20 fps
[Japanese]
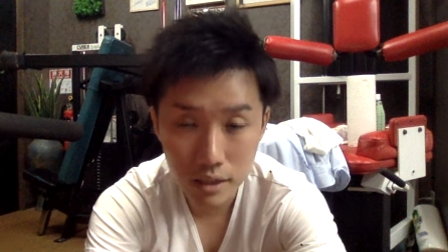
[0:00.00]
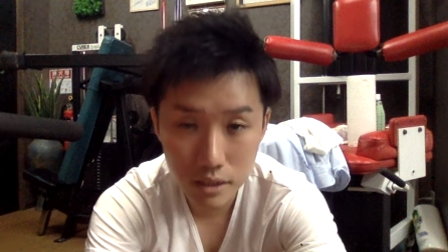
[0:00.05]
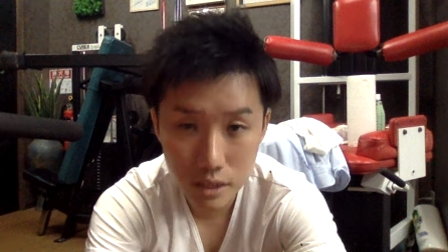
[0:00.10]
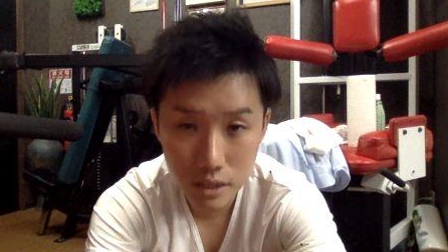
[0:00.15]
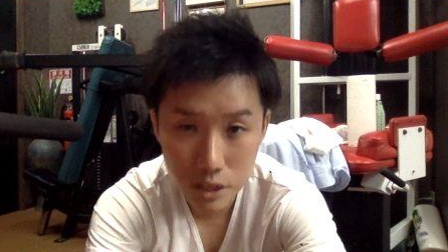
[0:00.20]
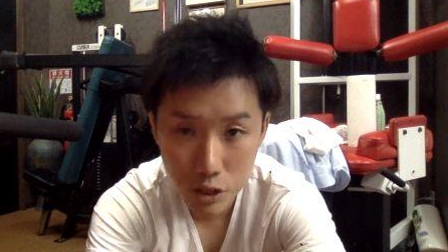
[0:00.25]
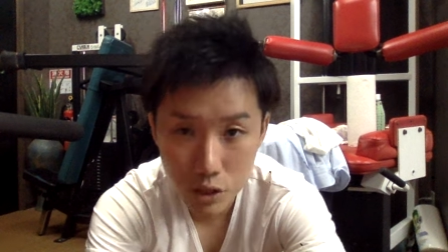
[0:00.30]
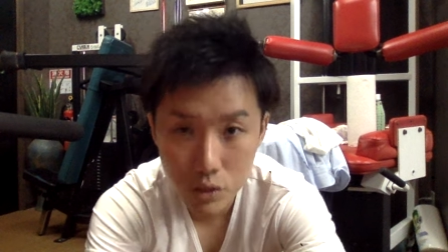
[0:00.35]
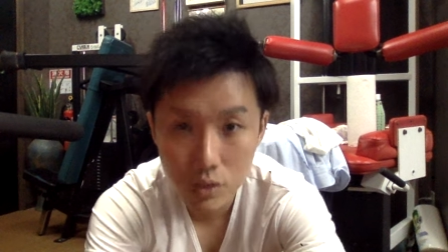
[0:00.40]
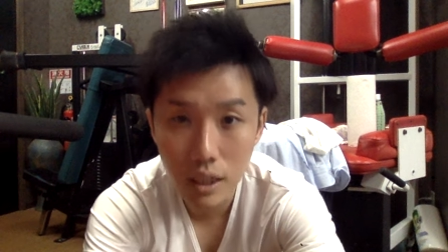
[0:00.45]
2
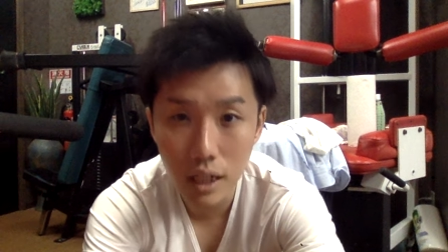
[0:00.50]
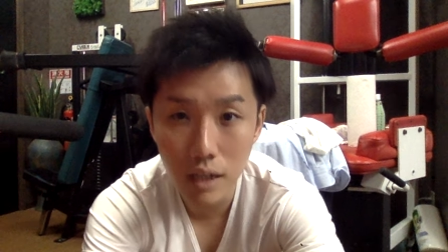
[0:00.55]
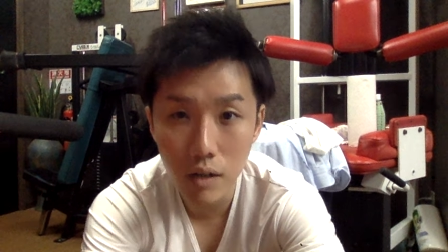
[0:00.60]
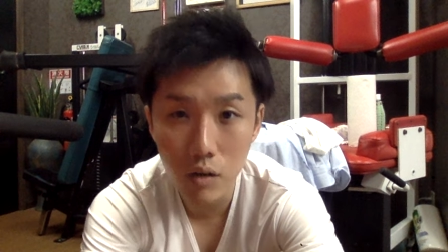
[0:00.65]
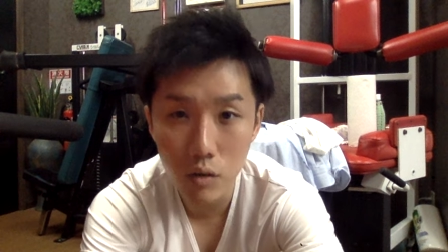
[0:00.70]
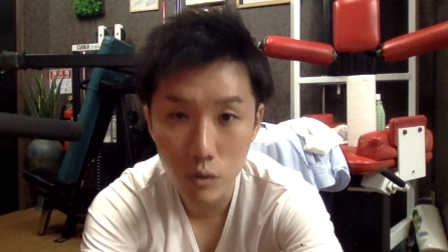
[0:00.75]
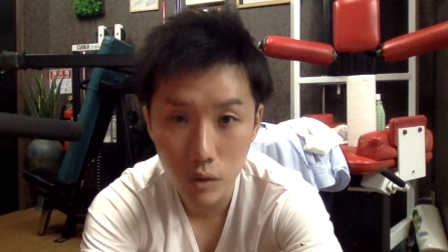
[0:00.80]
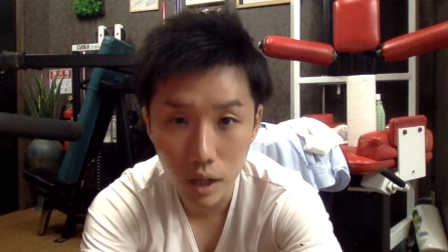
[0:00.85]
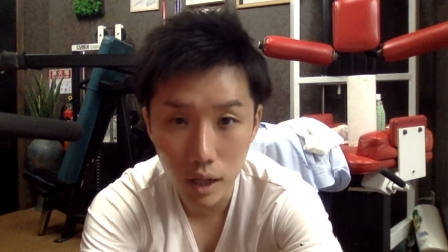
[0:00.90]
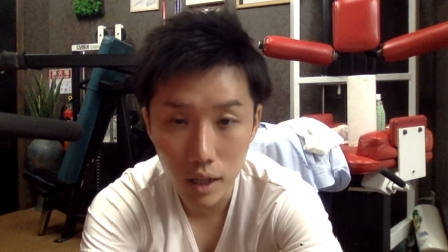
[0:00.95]
週間
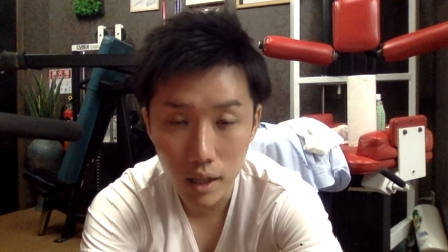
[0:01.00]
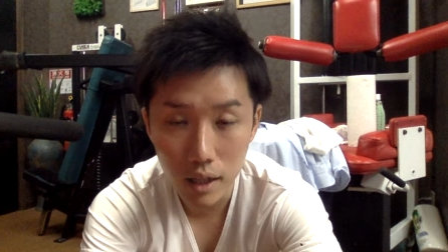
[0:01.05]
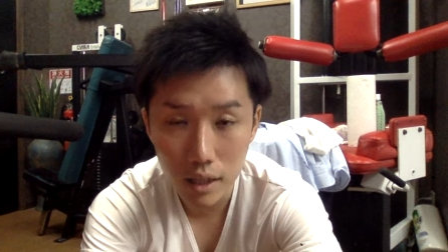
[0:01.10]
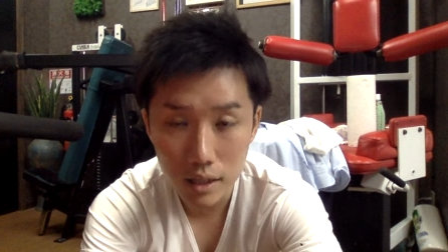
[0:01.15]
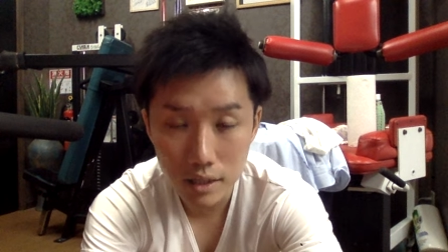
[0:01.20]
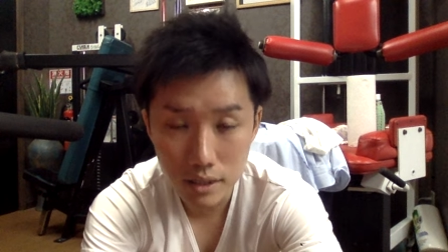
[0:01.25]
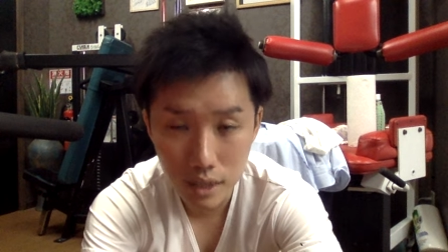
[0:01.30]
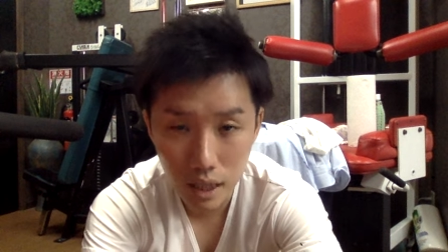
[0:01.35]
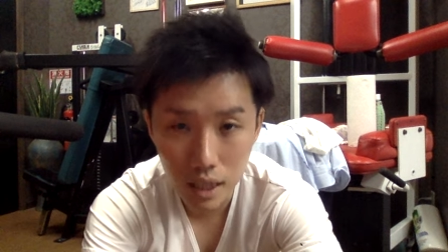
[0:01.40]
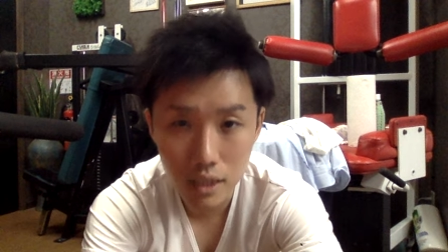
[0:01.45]
後とか、
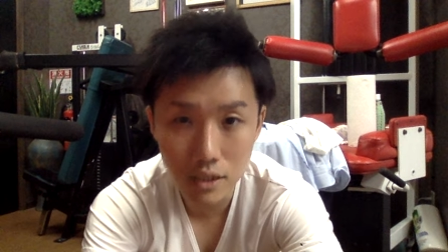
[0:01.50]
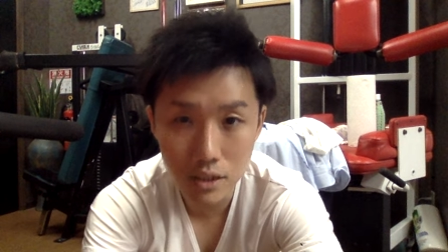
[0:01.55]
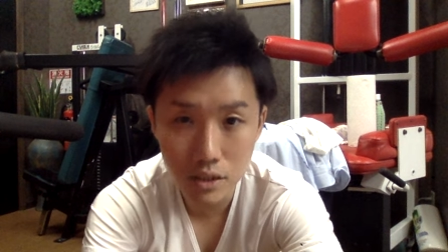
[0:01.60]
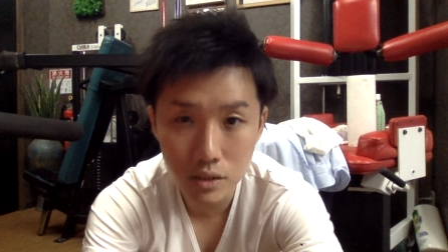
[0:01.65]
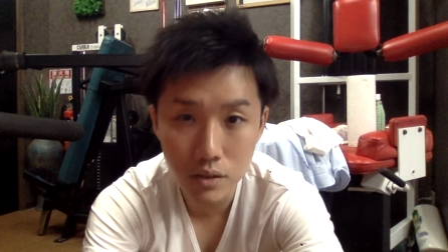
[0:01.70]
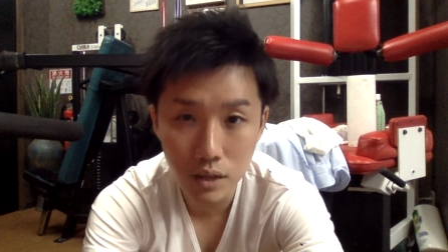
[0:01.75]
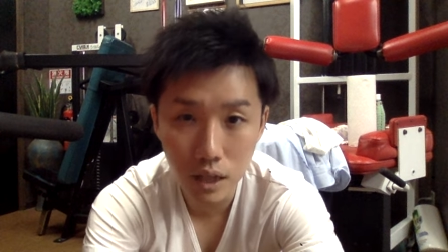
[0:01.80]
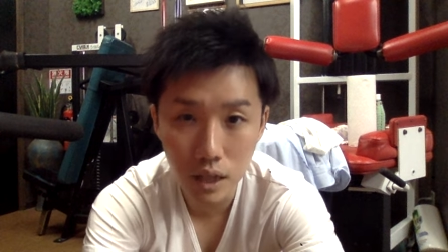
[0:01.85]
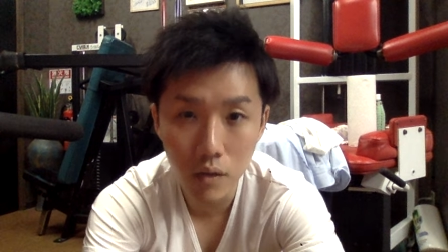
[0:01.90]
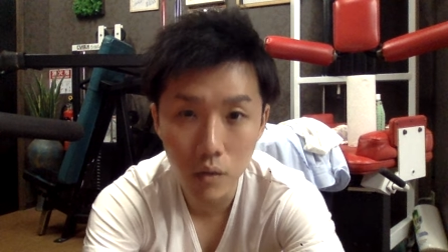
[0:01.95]
3
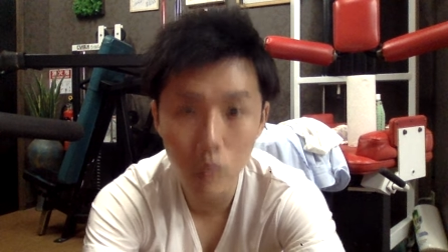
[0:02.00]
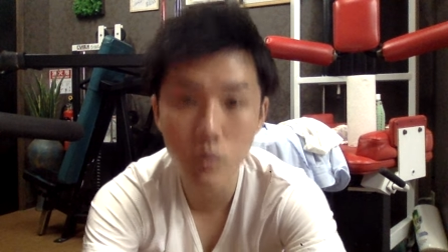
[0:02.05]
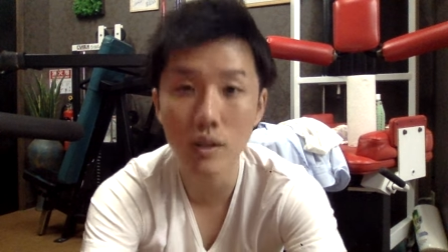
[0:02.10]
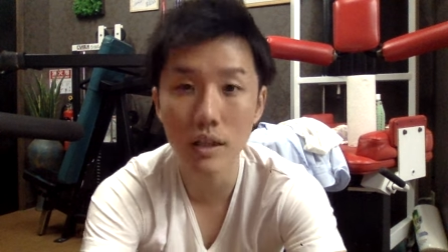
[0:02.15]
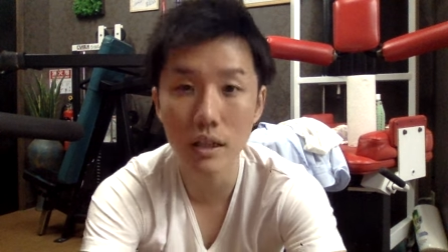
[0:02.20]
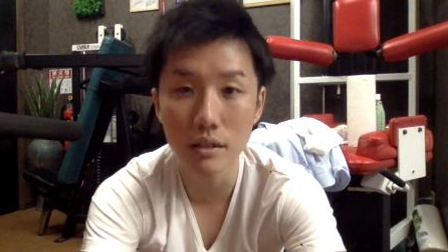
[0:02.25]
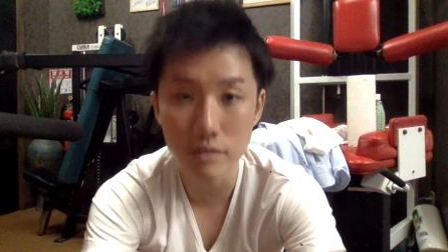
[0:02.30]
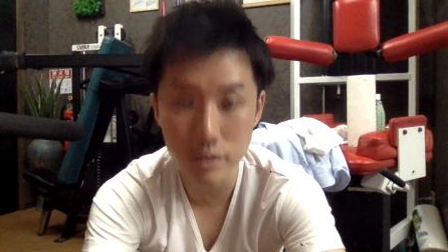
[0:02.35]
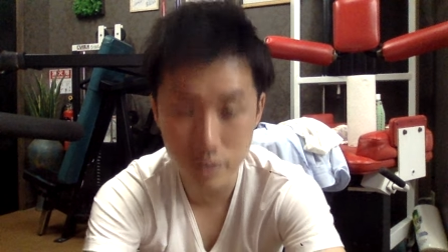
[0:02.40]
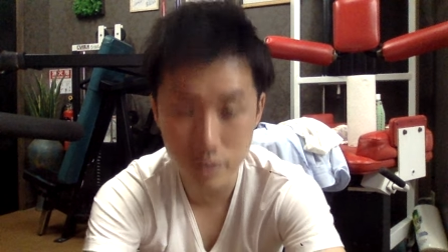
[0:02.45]
週間後とか
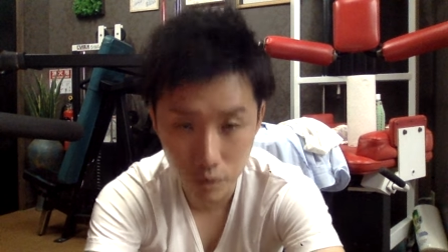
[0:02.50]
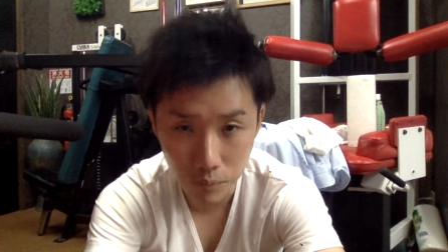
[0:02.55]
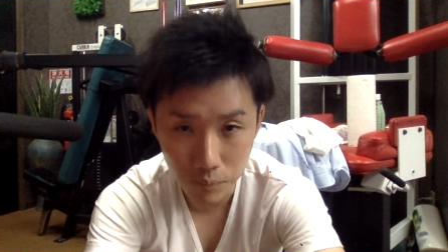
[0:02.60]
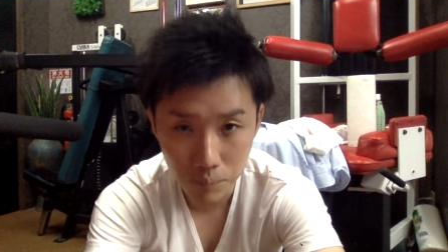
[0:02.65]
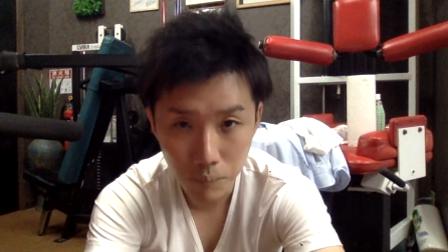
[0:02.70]
なるんですよ。